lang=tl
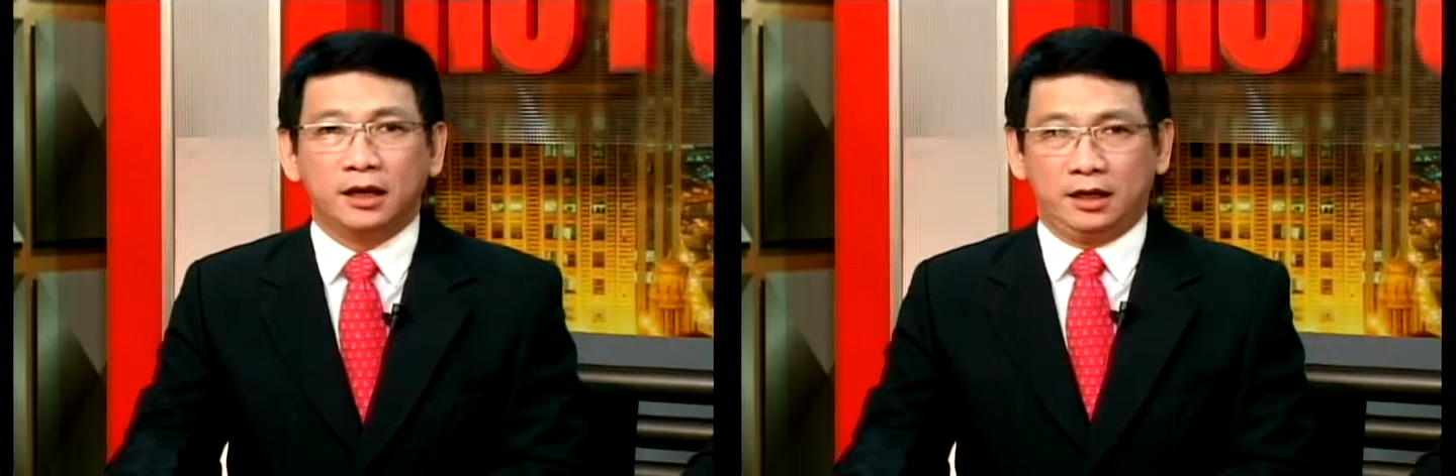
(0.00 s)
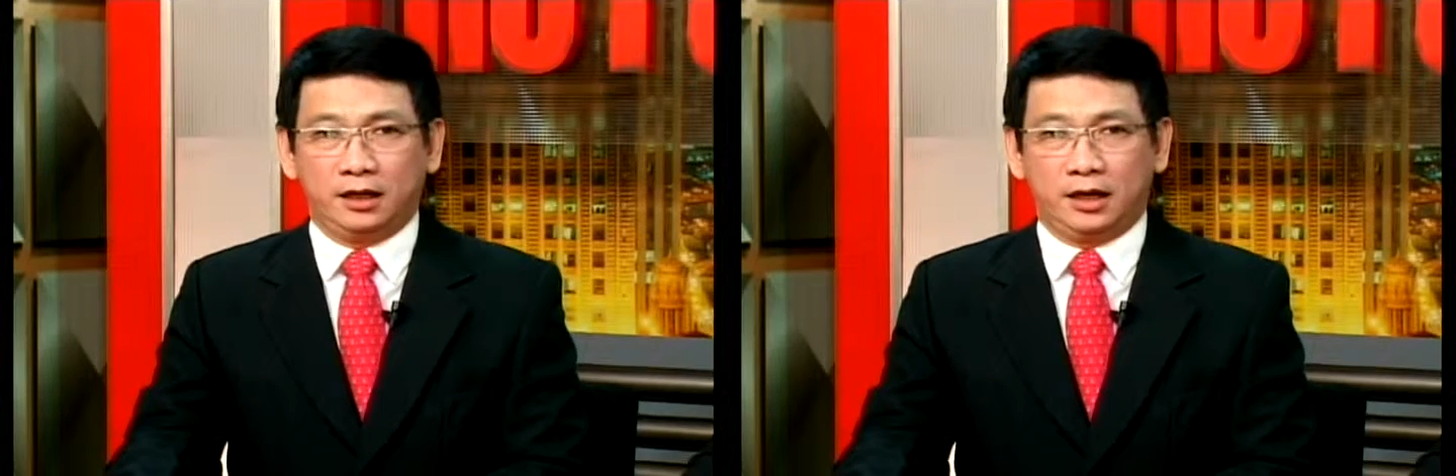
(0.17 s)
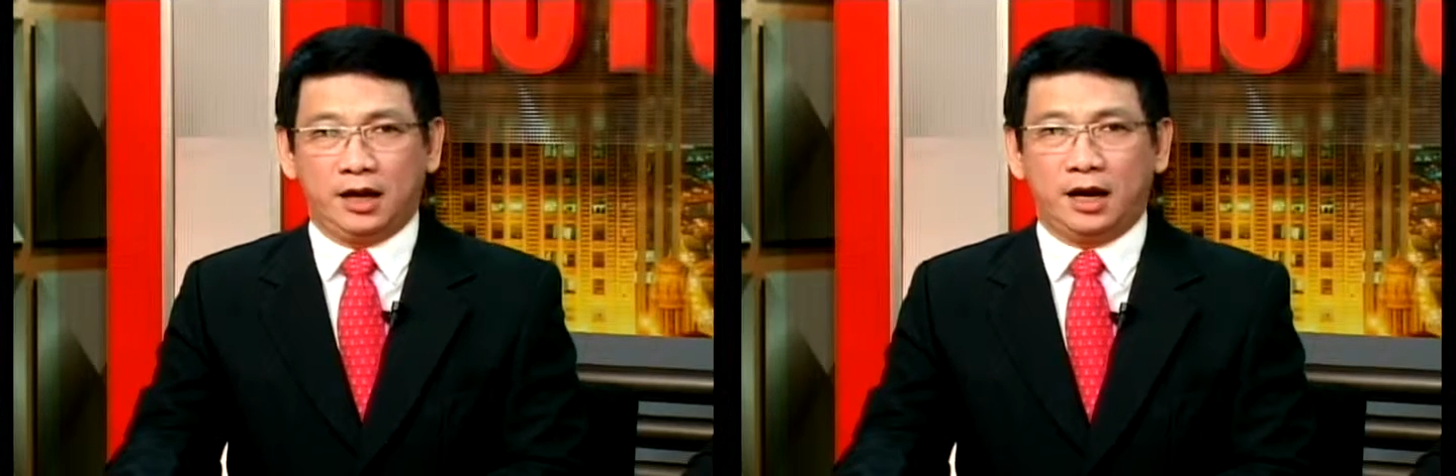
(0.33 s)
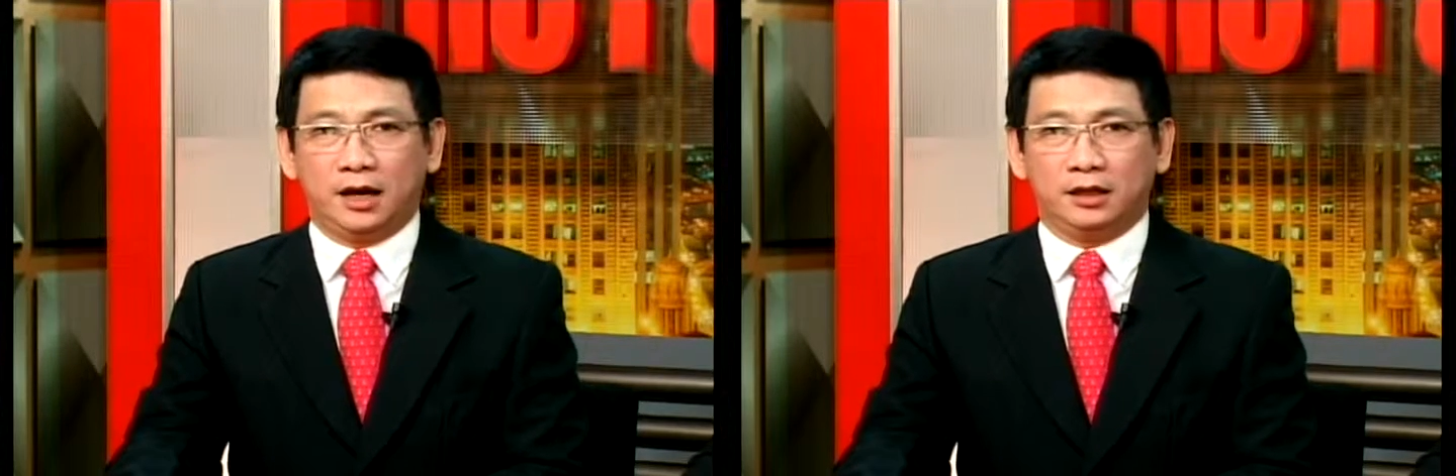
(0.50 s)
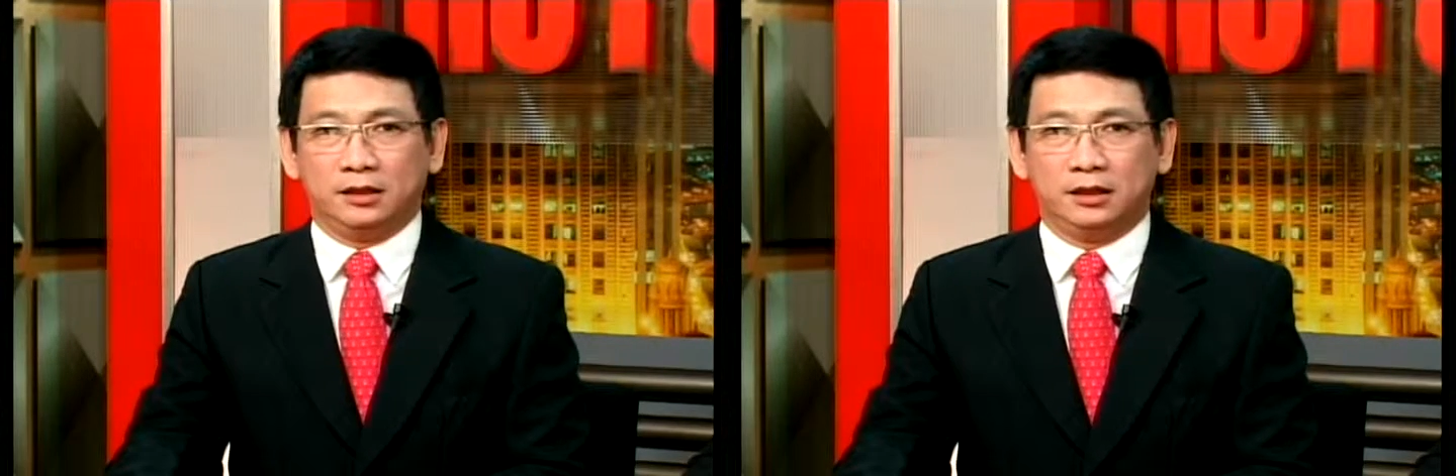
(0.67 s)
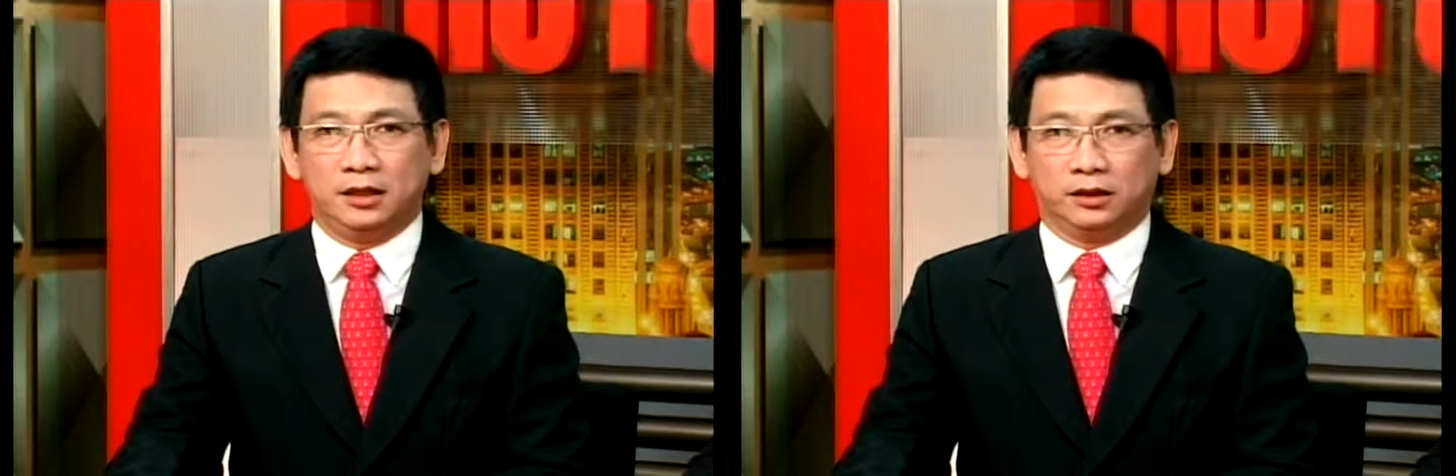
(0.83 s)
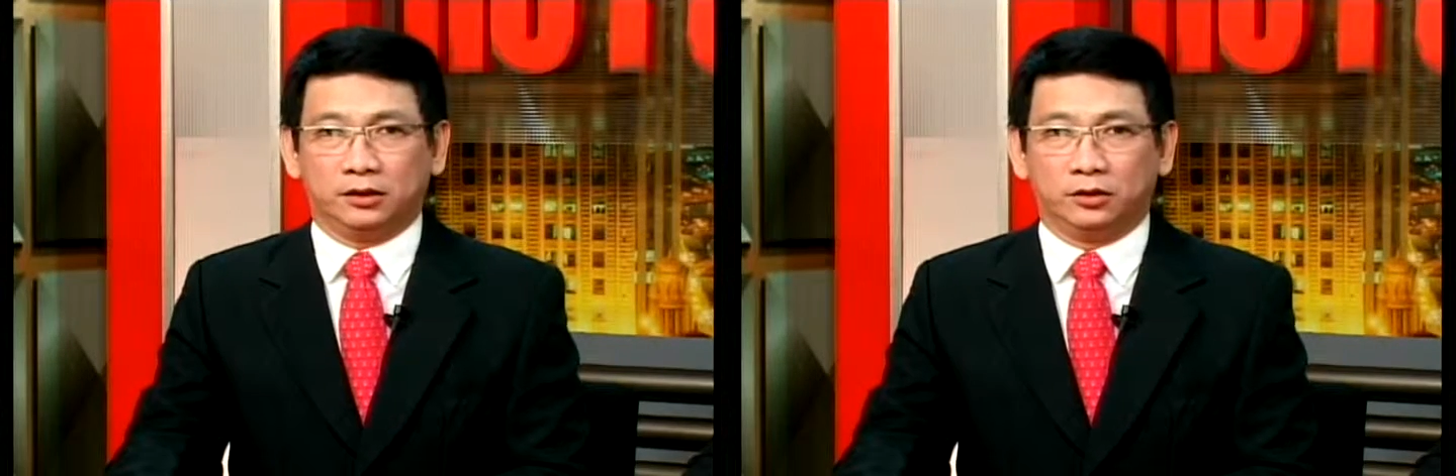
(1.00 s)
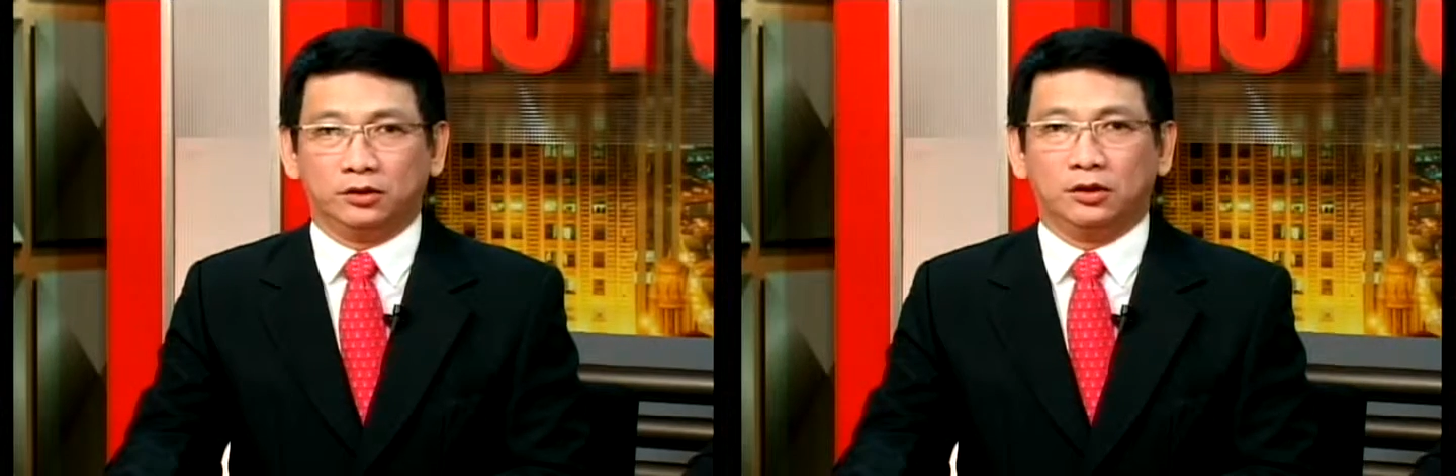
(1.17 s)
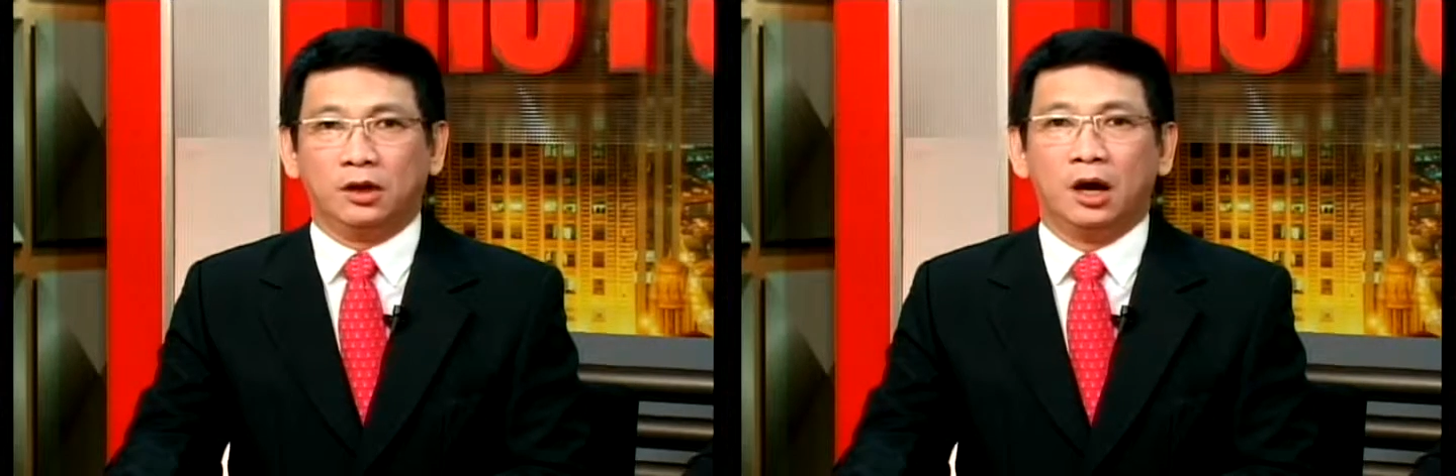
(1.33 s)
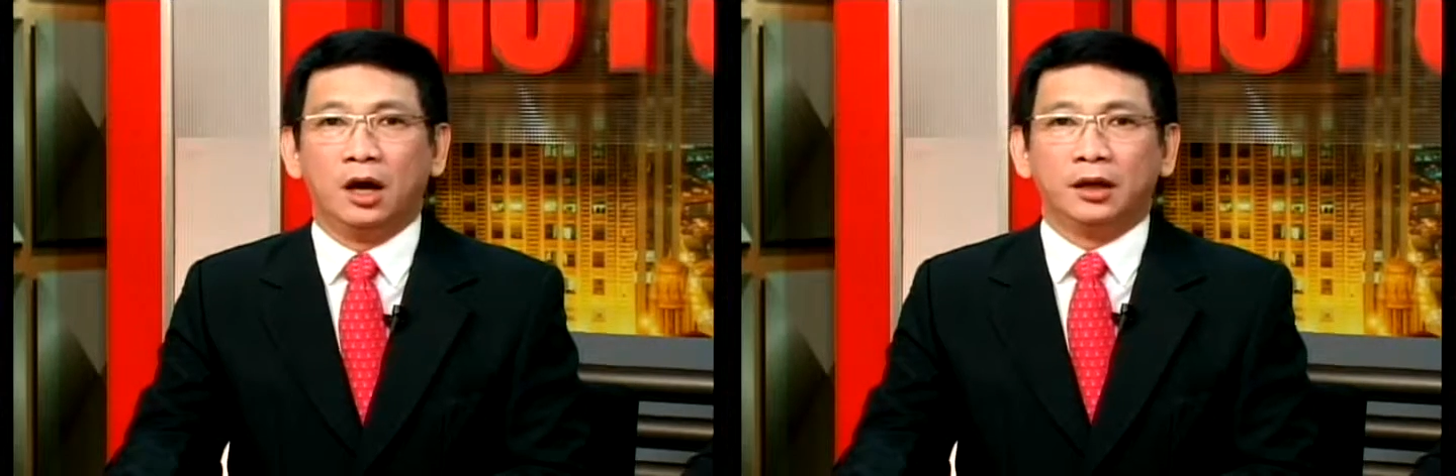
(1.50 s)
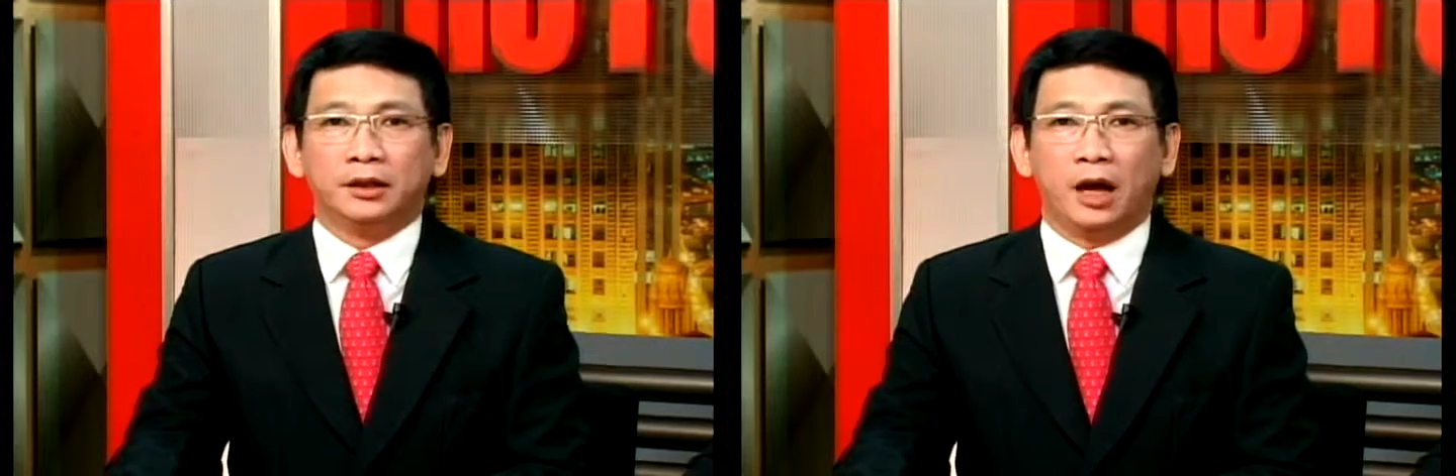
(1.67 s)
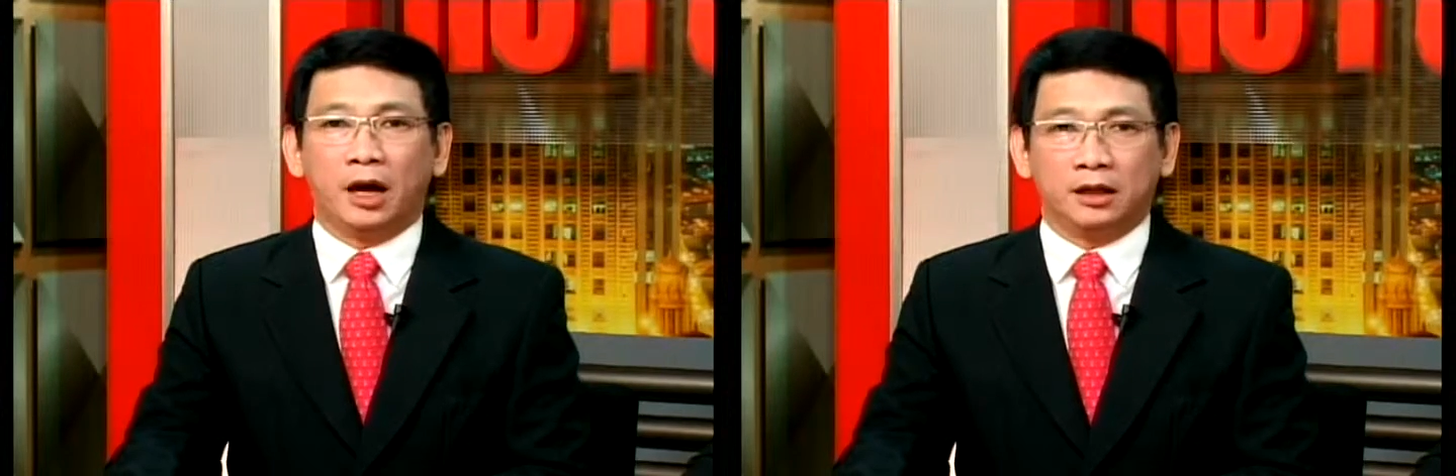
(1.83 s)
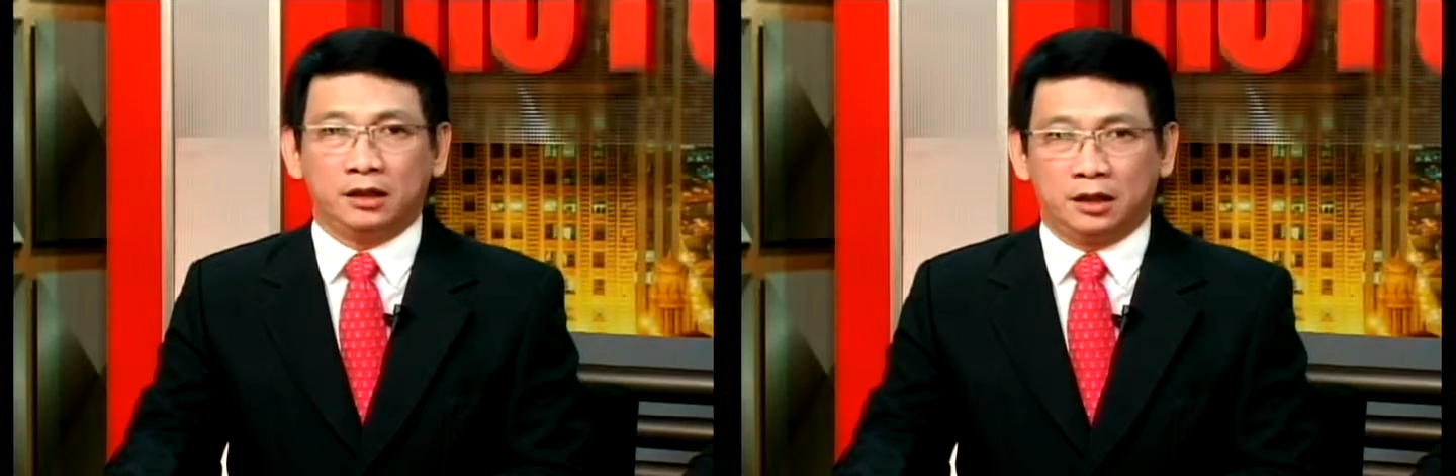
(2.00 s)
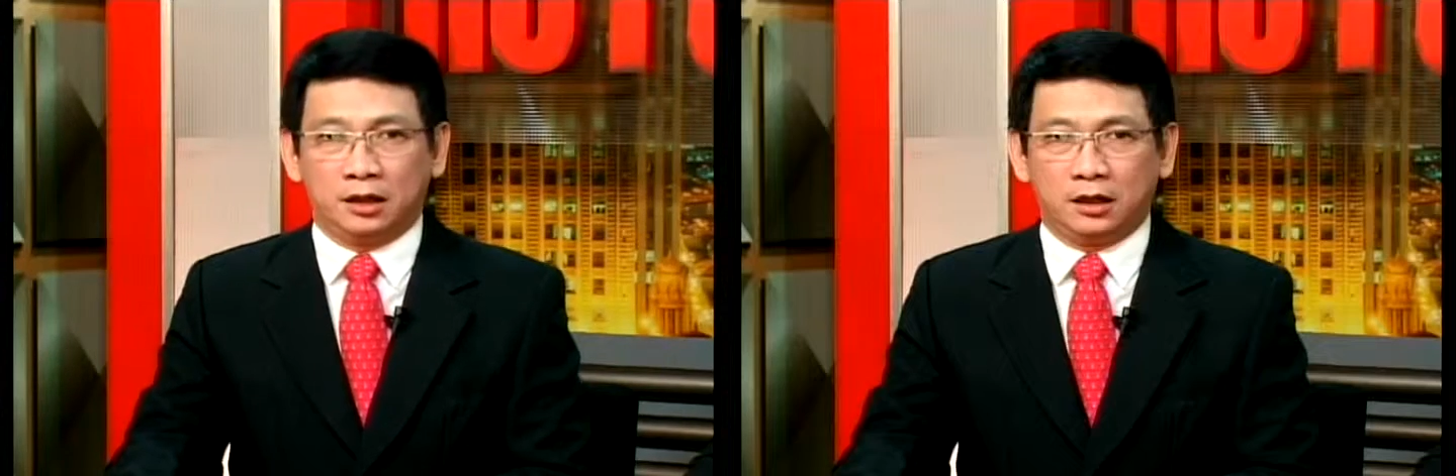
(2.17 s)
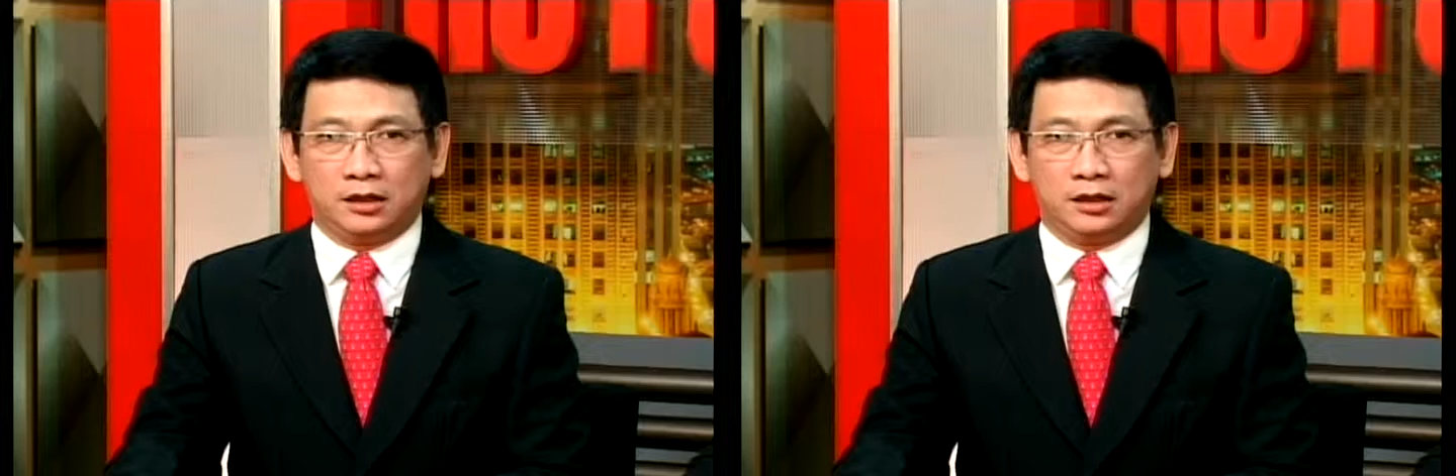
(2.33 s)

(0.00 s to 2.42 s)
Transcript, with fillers: inihain dito ng uh,